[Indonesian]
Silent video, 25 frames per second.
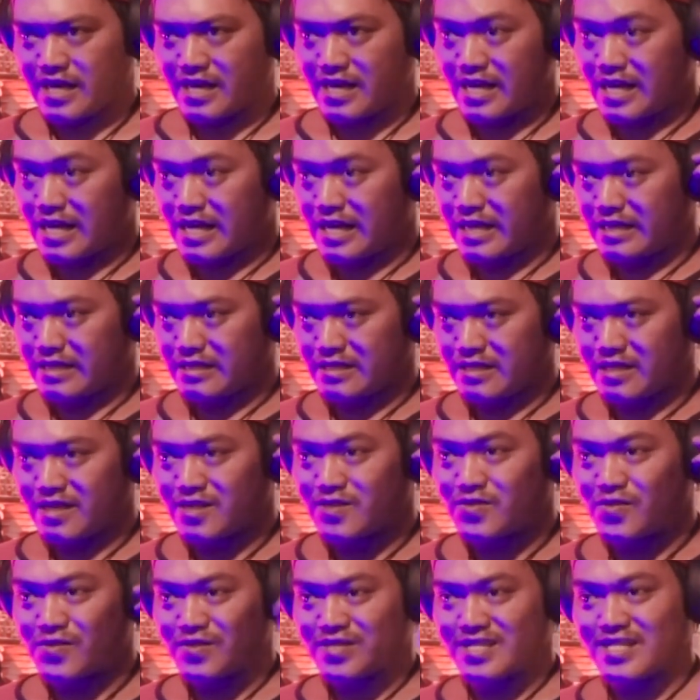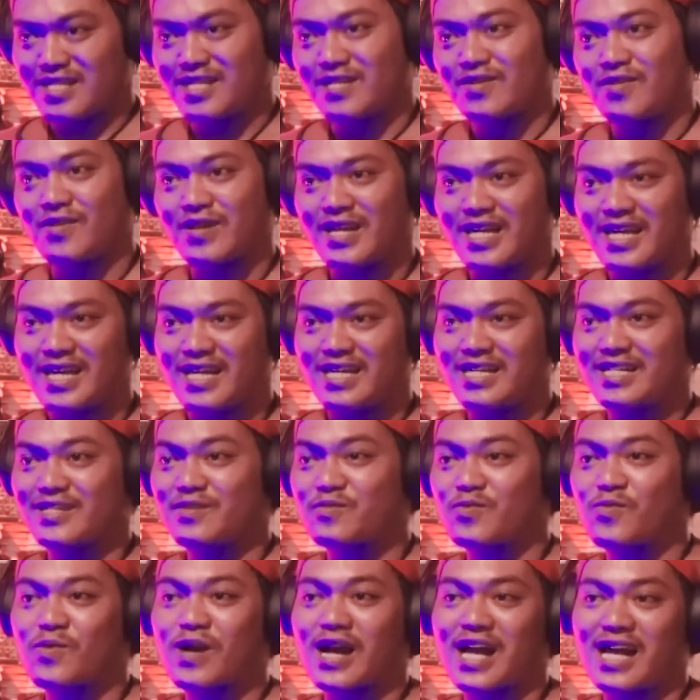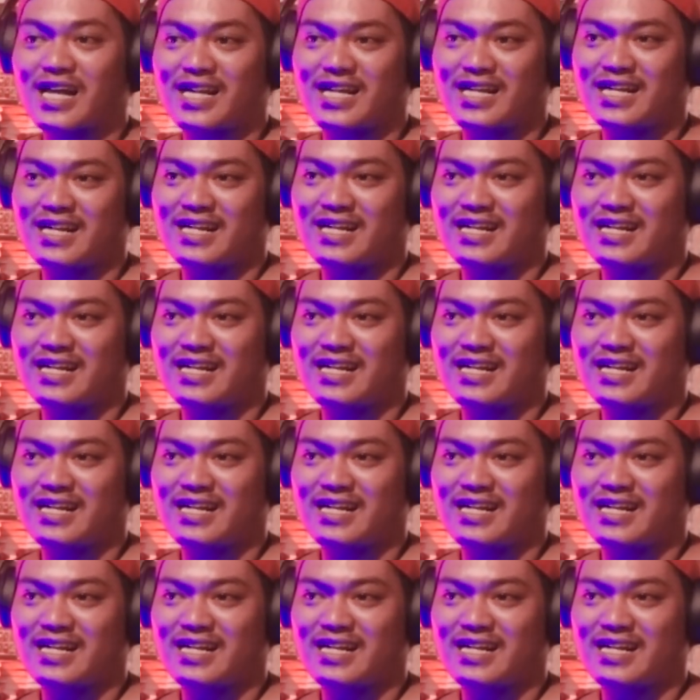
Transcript: karena terdoktrin oleh lingkungan.